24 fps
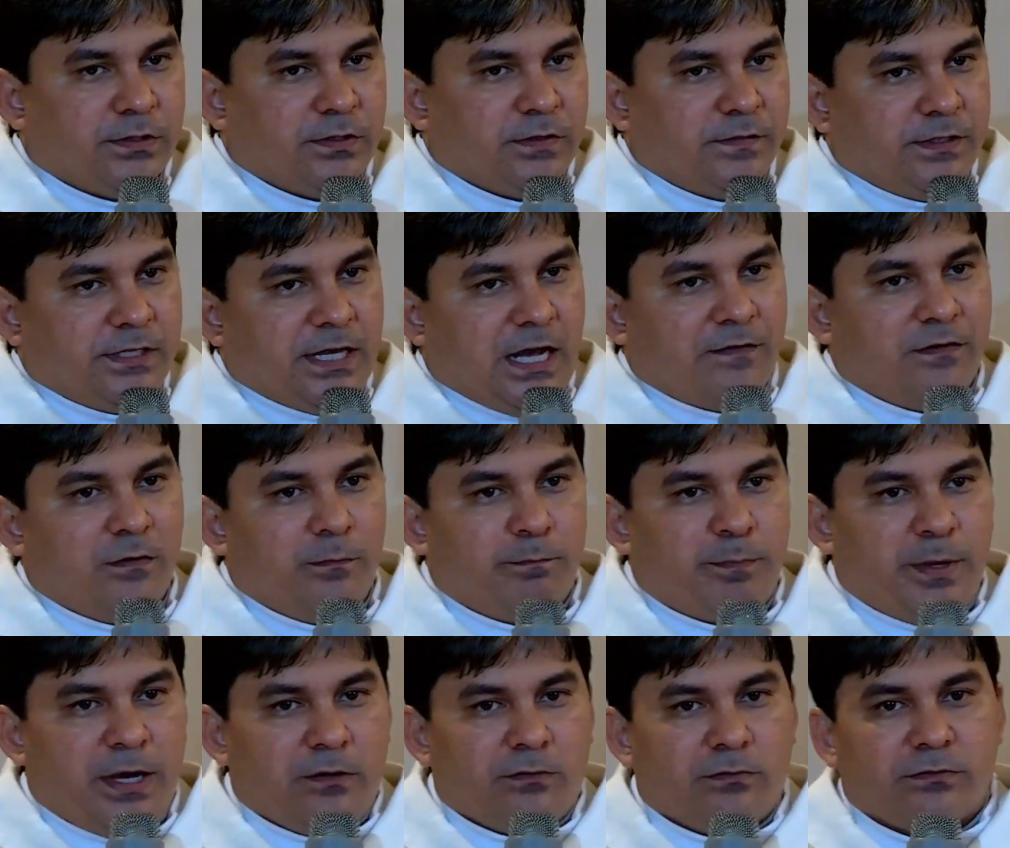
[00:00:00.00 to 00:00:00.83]
ficavam
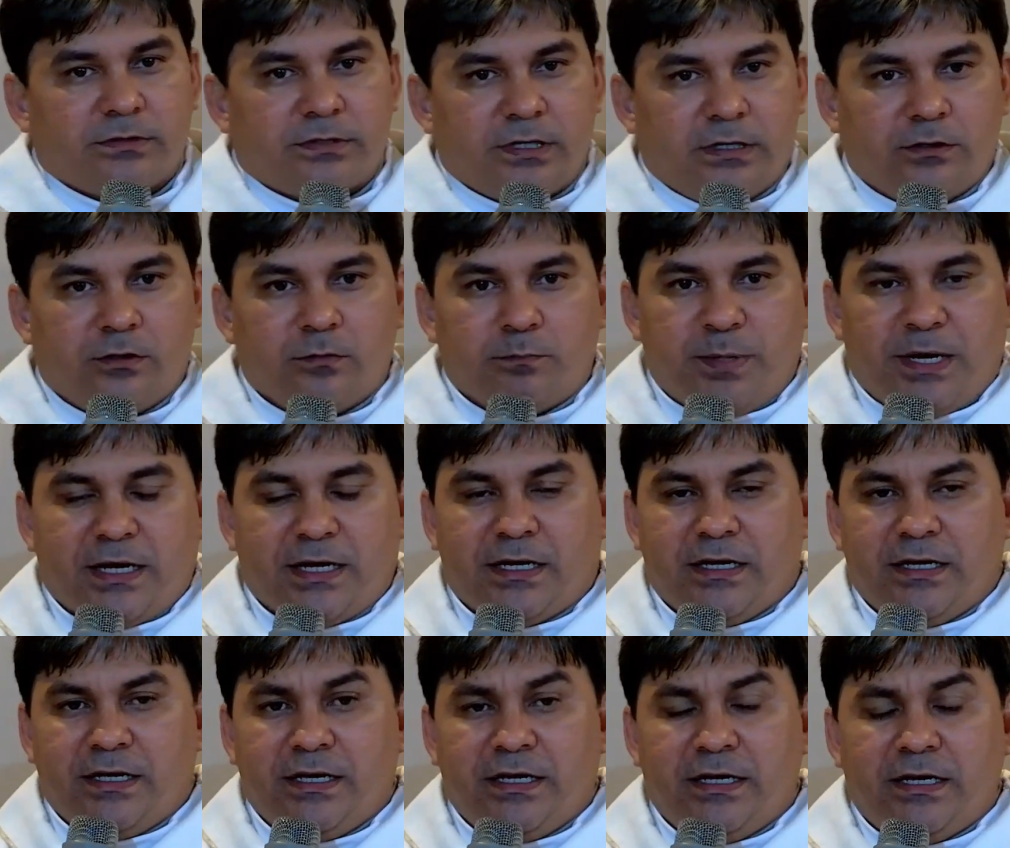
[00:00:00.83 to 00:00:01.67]
perguntando
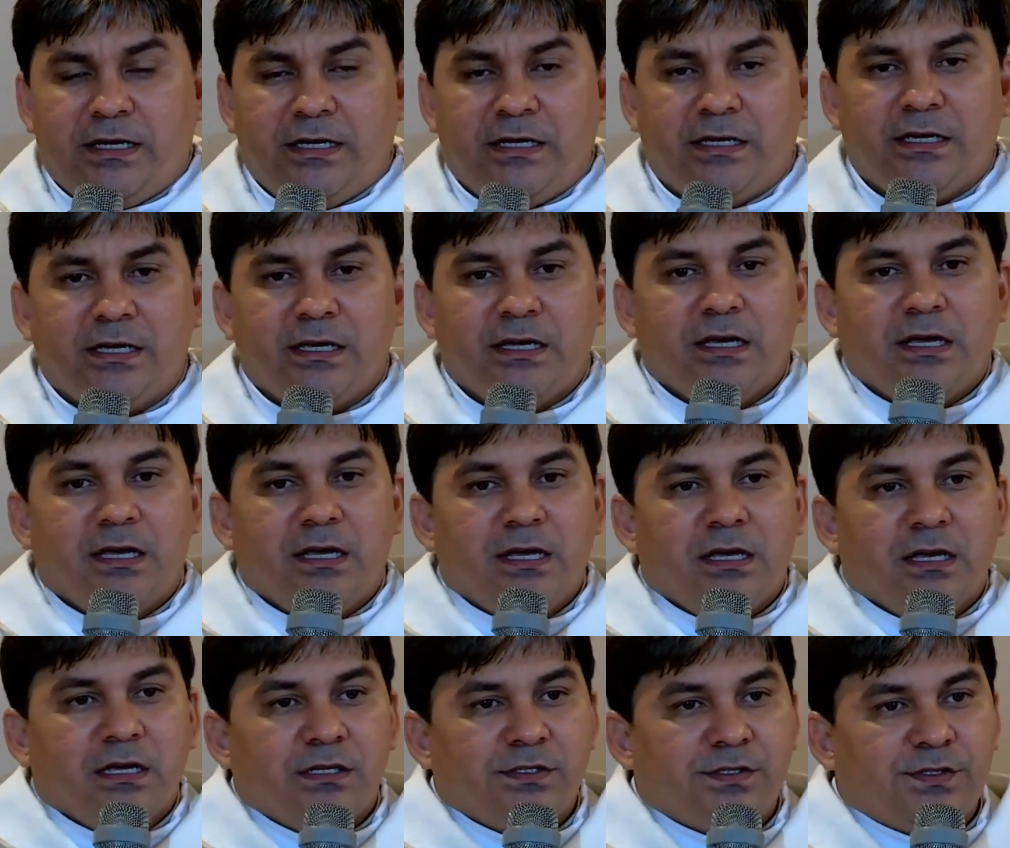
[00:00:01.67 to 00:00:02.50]
para ele
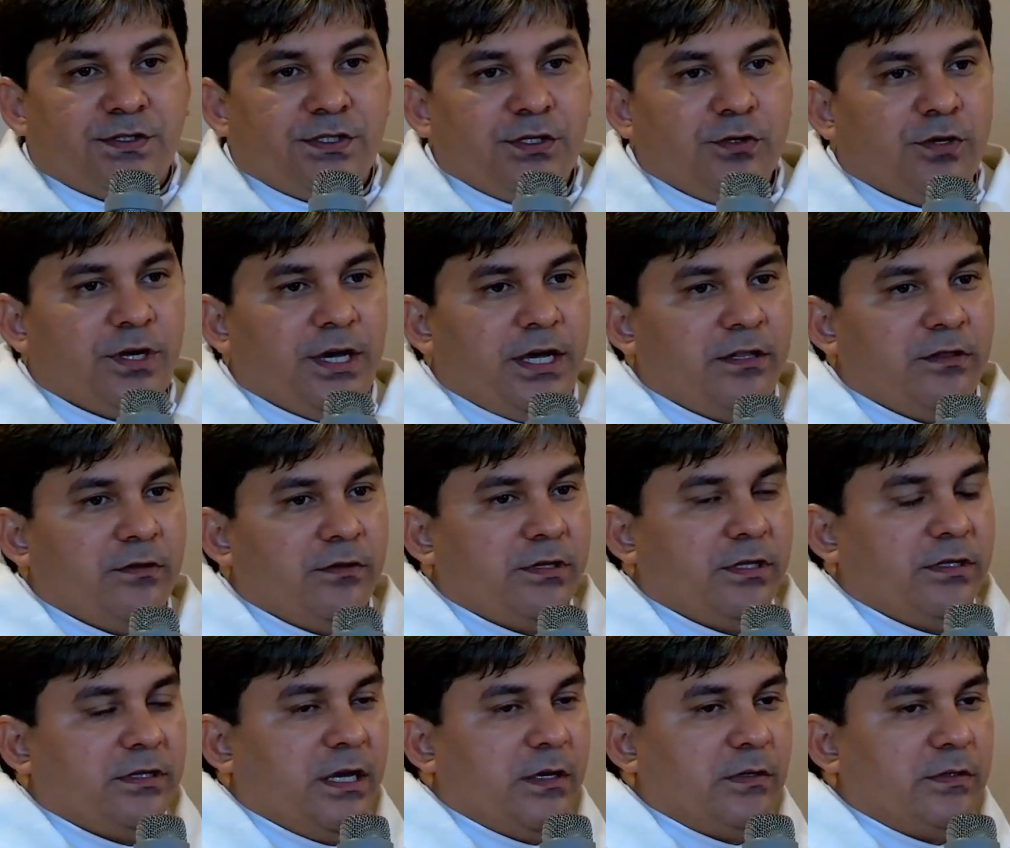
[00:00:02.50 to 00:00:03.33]
se o reino
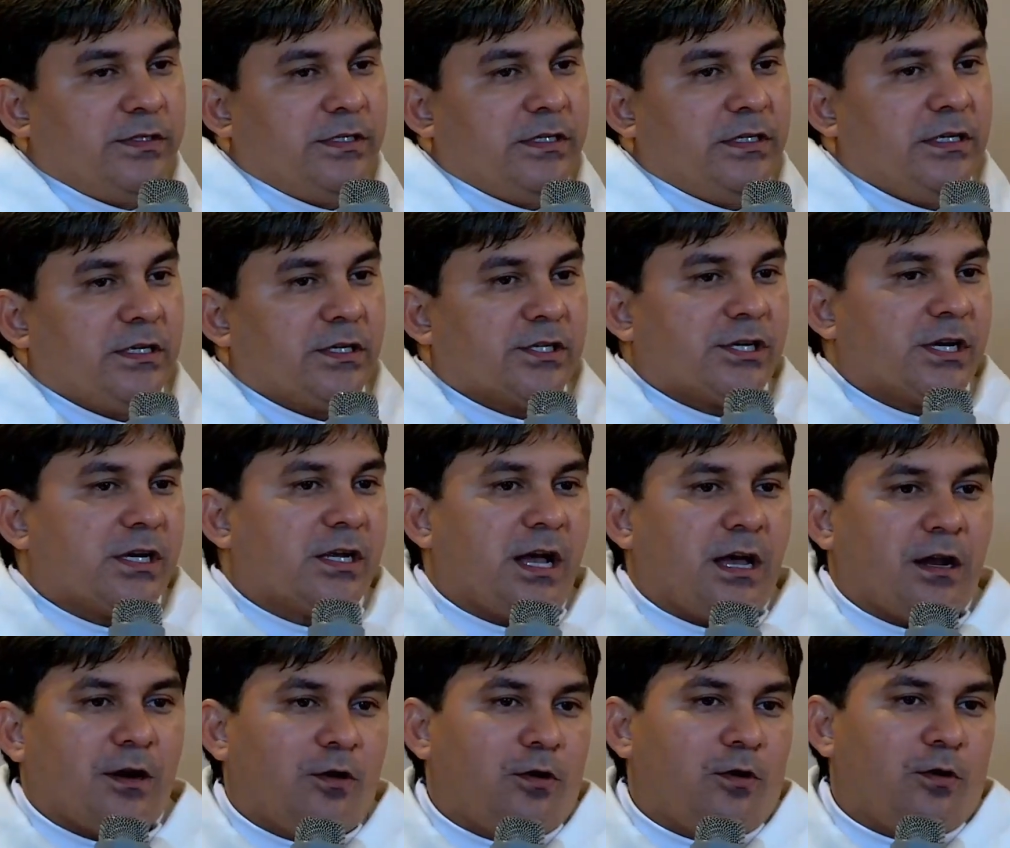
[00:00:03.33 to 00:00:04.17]
de Deus iria
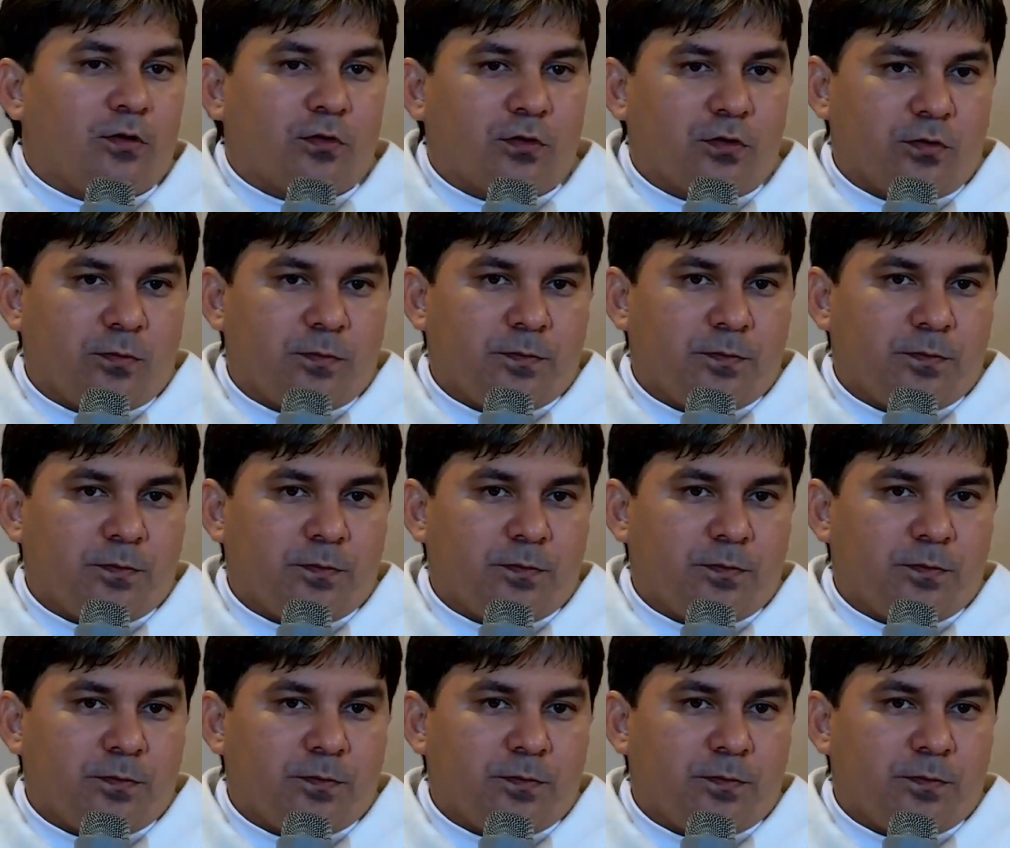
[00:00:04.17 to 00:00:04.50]
chegar logo.